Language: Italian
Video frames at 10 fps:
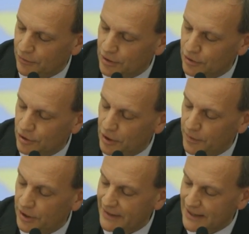questo
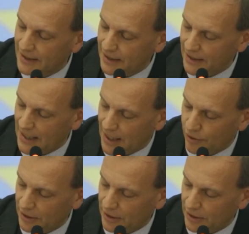scopo deve essere chiaro,